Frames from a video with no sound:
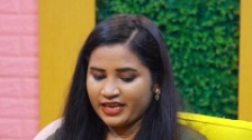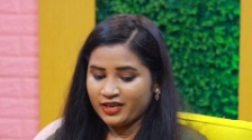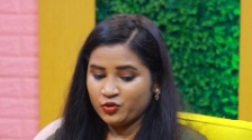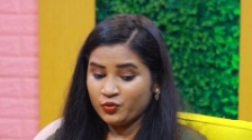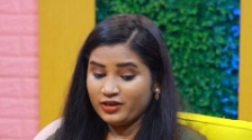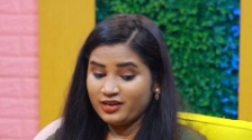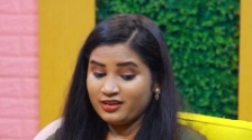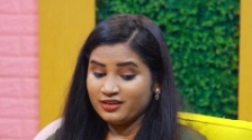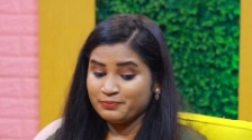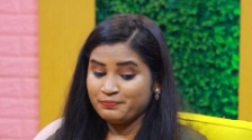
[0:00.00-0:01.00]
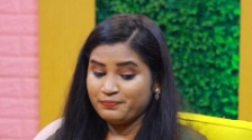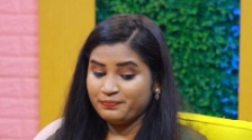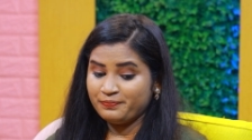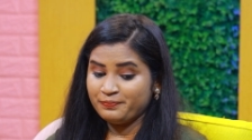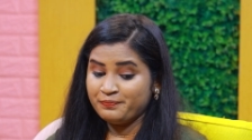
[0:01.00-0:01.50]
ఎక్కువగా
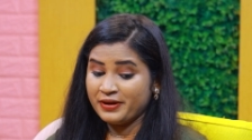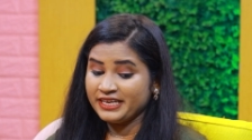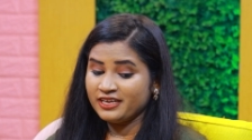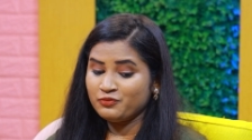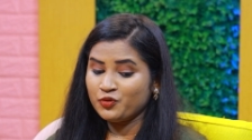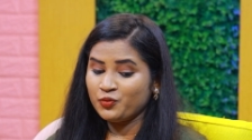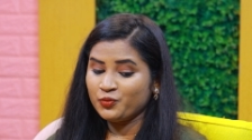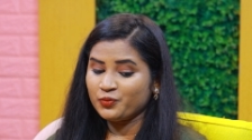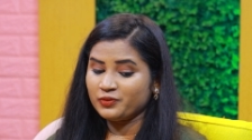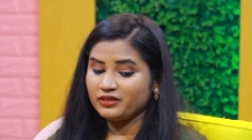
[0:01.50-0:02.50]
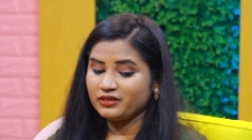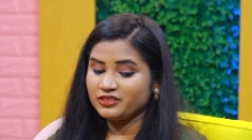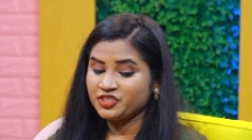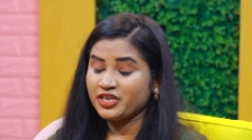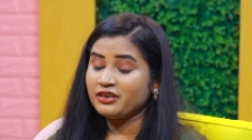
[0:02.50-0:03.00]
భయము
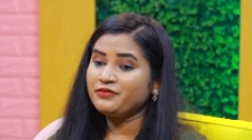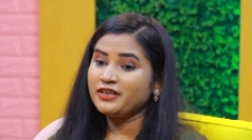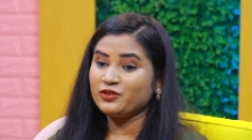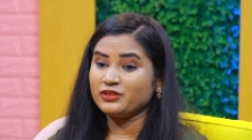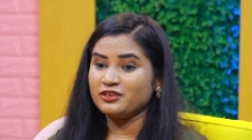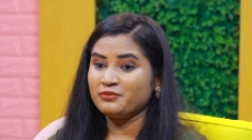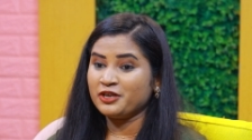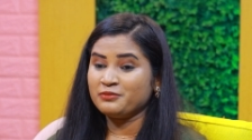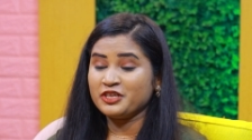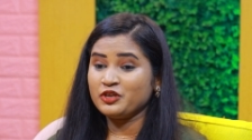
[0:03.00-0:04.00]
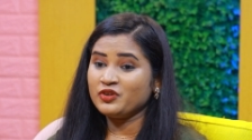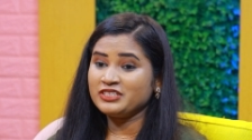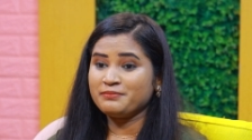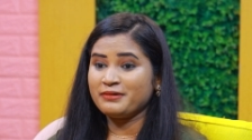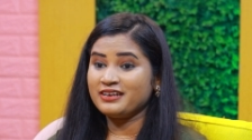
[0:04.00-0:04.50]
షే ఫీల్ అవుతారు మనం తెలుగులో
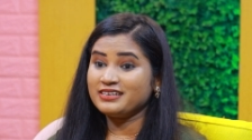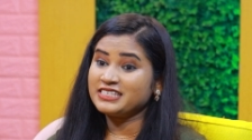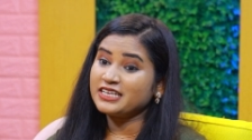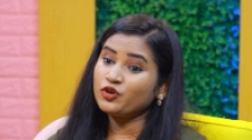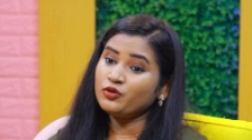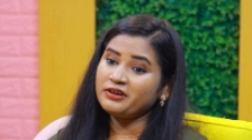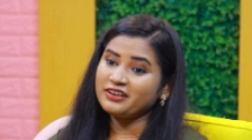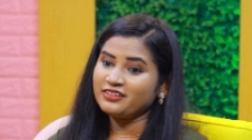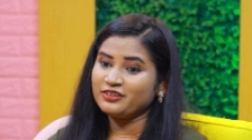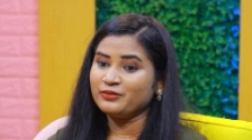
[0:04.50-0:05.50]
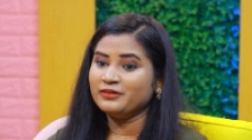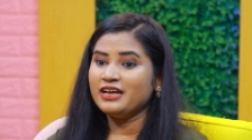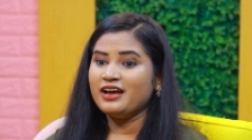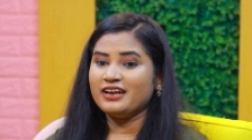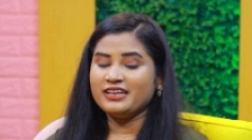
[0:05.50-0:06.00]
చెప్పాలంటే సిగ్గుపడతారు
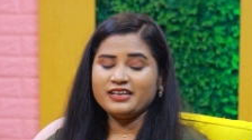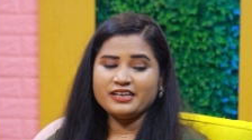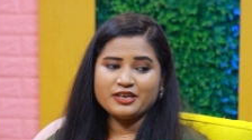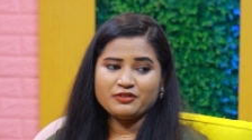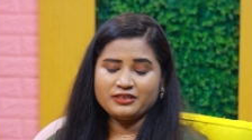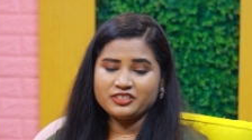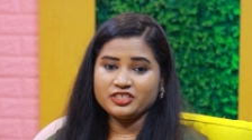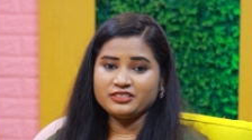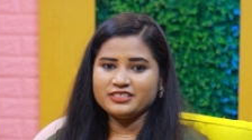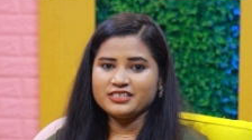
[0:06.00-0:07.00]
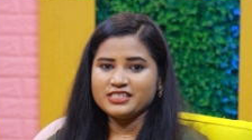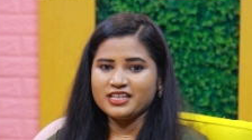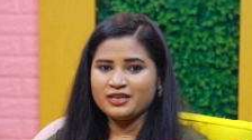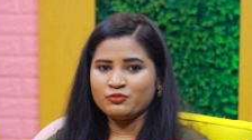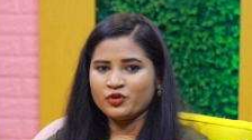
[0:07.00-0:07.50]
అంటే నన్ను ఎవరైనా జడ్జ్
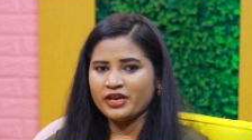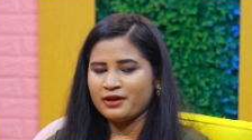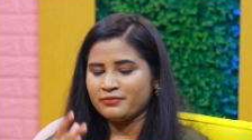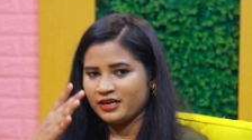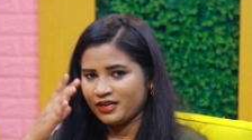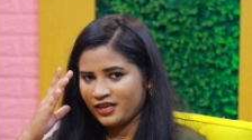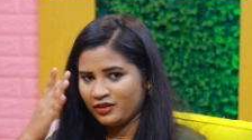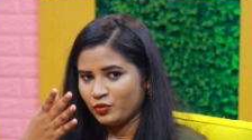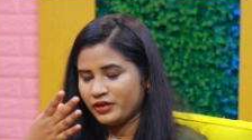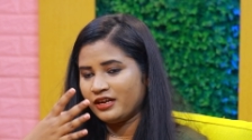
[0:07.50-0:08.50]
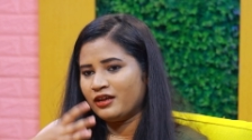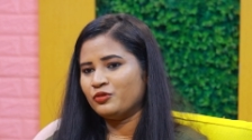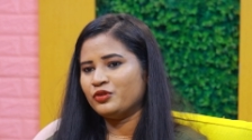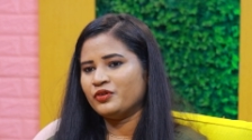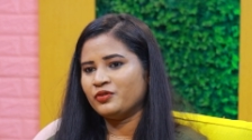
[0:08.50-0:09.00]
చేస్తారేమో కెమెరా నా లుక్ ఎలా
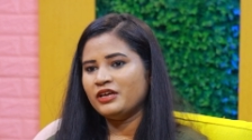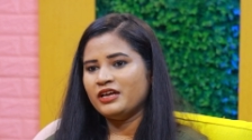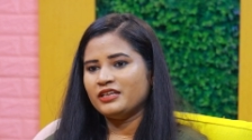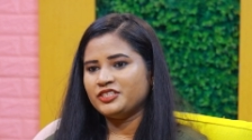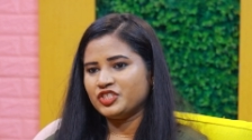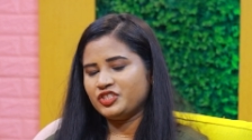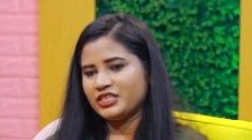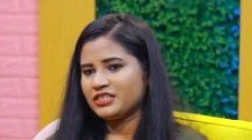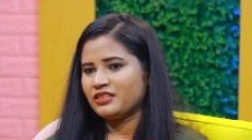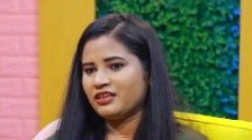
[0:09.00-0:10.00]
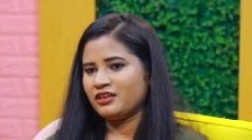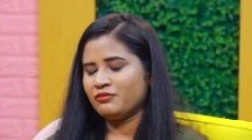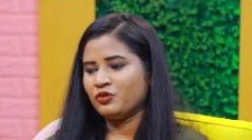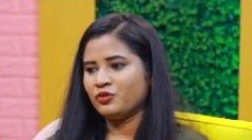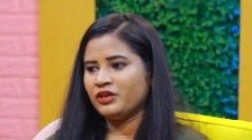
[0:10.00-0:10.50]
ఉందో జడ్జ్
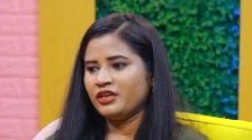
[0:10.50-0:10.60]
చేస్తారేమో